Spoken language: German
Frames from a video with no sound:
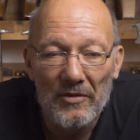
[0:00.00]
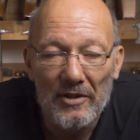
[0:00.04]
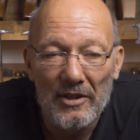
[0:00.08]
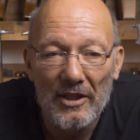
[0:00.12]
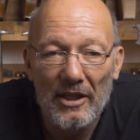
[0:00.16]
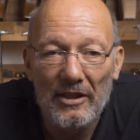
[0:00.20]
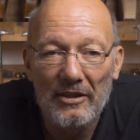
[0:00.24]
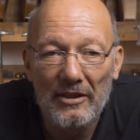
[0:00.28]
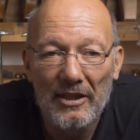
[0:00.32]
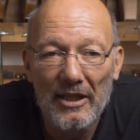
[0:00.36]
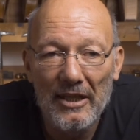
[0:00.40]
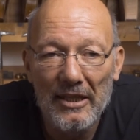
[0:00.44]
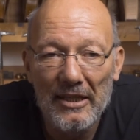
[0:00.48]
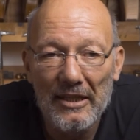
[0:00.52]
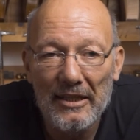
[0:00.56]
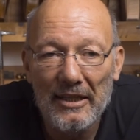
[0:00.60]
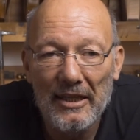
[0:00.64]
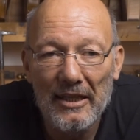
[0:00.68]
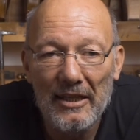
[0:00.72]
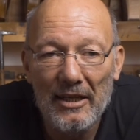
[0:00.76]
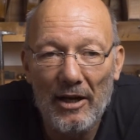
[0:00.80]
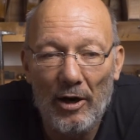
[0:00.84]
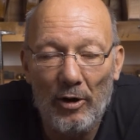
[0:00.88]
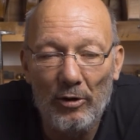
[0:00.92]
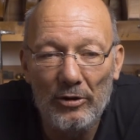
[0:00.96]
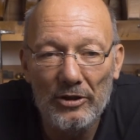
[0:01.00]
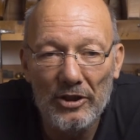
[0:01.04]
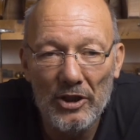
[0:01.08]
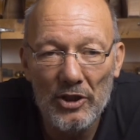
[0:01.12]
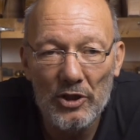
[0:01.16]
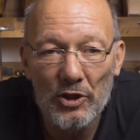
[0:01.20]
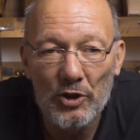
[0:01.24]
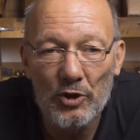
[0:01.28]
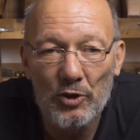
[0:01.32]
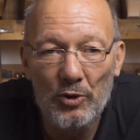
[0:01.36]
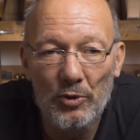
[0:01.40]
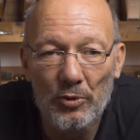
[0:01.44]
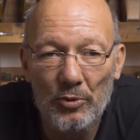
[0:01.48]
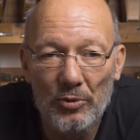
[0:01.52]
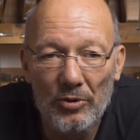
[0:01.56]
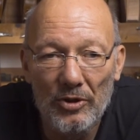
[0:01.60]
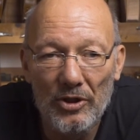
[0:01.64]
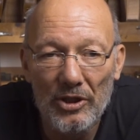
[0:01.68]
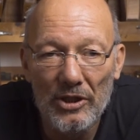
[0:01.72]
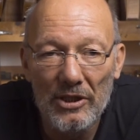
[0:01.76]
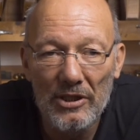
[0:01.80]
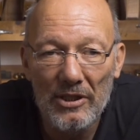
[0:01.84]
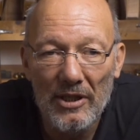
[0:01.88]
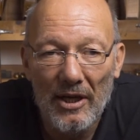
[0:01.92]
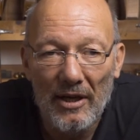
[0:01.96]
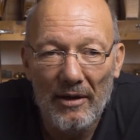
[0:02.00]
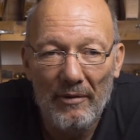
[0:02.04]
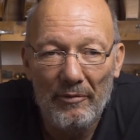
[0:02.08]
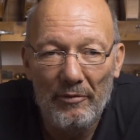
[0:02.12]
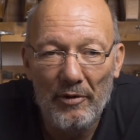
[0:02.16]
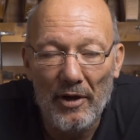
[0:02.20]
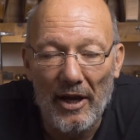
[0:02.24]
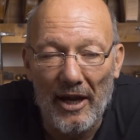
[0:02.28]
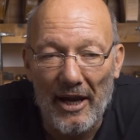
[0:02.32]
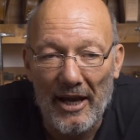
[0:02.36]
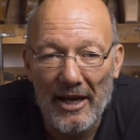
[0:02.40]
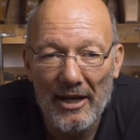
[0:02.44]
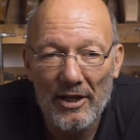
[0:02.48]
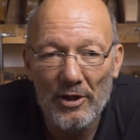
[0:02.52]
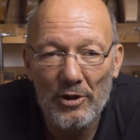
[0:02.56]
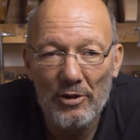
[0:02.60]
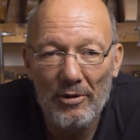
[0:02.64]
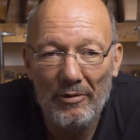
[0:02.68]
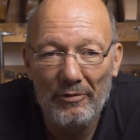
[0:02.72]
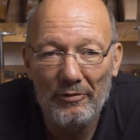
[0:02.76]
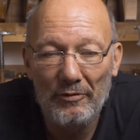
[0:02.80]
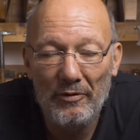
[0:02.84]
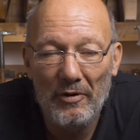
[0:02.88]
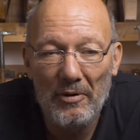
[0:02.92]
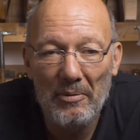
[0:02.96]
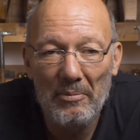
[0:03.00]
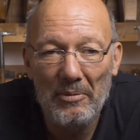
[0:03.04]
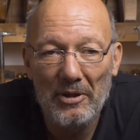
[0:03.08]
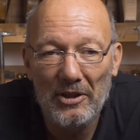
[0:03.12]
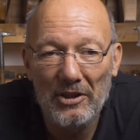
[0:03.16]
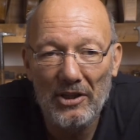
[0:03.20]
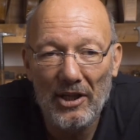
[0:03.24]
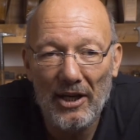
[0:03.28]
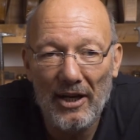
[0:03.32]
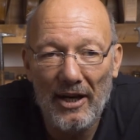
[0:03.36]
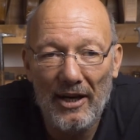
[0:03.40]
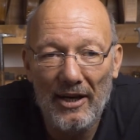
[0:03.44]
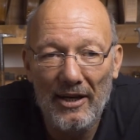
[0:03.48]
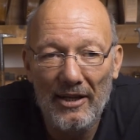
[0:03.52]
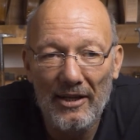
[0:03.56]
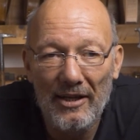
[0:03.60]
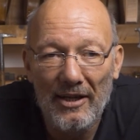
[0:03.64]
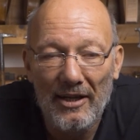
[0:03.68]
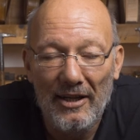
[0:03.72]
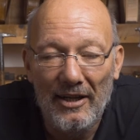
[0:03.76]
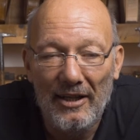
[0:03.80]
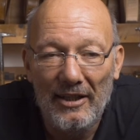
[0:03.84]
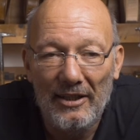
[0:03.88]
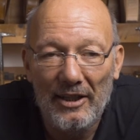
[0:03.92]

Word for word: natürlich genau das Ziel ist für eine Eigenschaft von einem Material,